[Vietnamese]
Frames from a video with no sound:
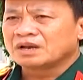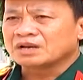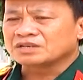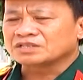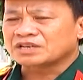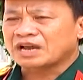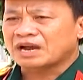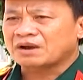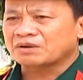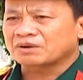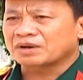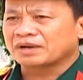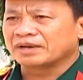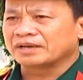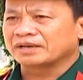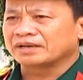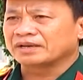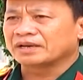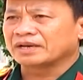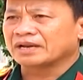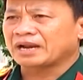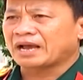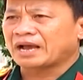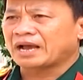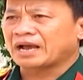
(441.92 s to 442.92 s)
sau khi
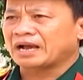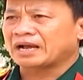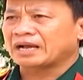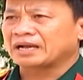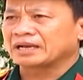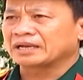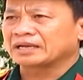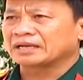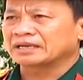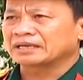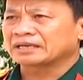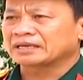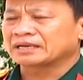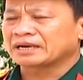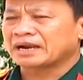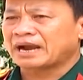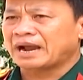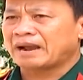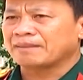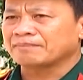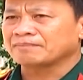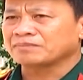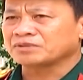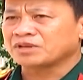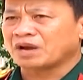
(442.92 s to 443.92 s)
là
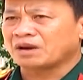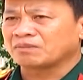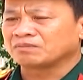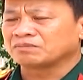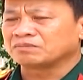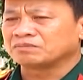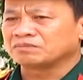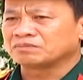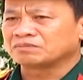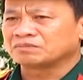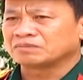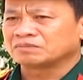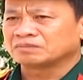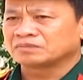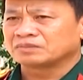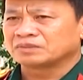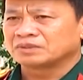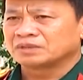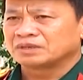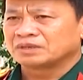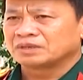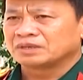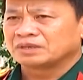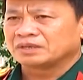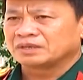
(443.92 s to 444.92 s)
khám xong
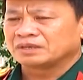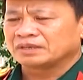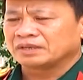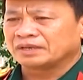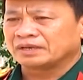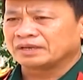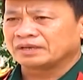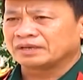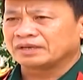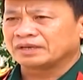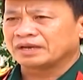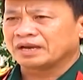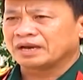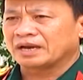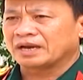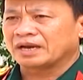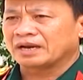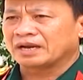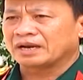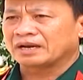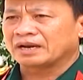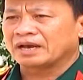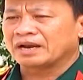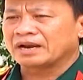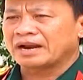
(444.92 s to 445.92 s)
thì
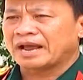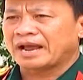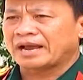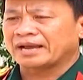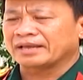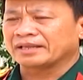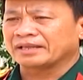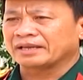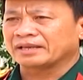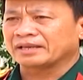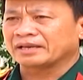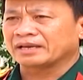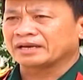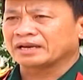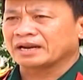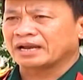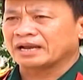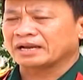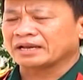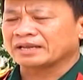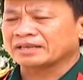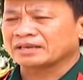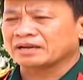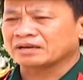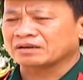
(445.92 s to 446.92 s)
à, đến nay thì
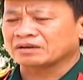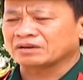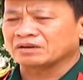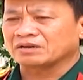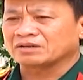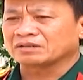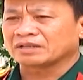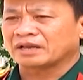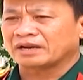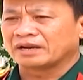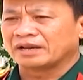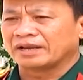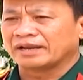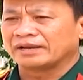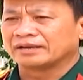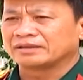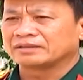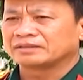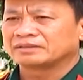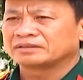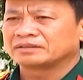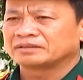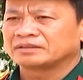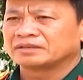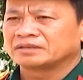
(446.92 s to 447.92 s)
là cái chất lượng thanh
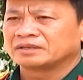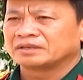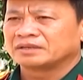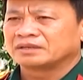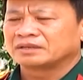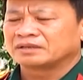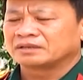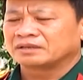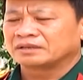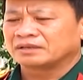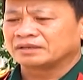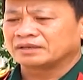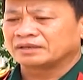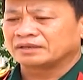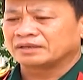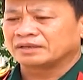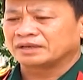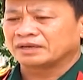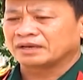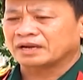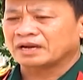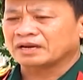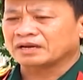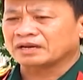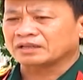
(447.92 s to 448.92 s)
niên thì
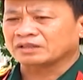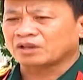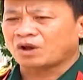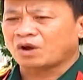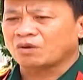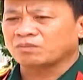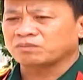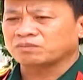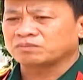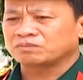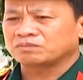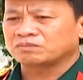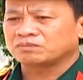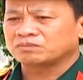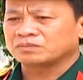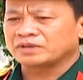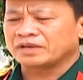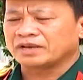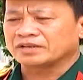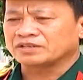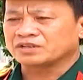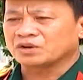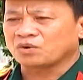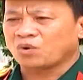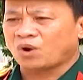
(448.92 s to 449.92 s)
à, rất là tốt
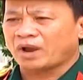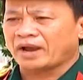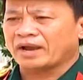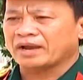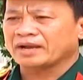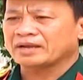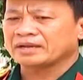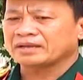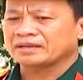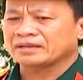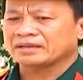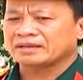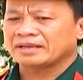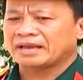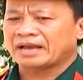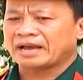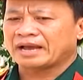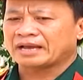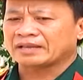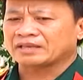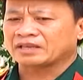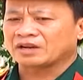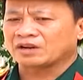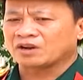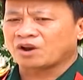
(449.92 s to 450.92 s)
về sức khỏe
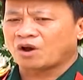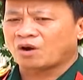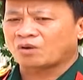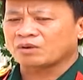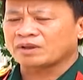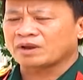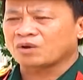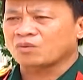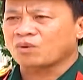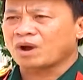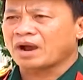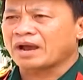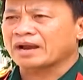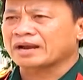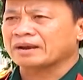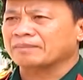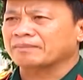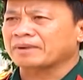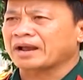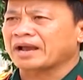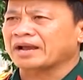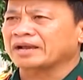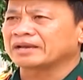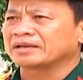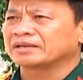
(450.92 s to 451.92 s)
và trình độ văn hóa
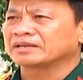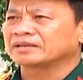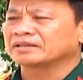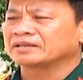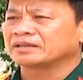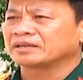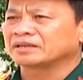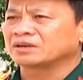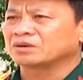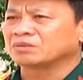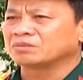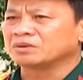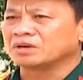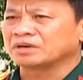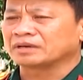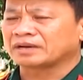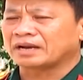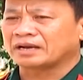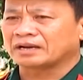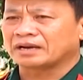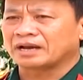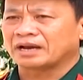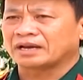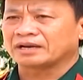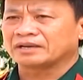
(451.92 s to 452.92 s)
năm nay thì cũng được
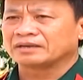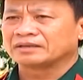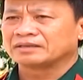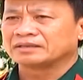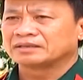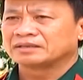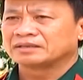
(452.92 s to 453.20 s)
nâng lên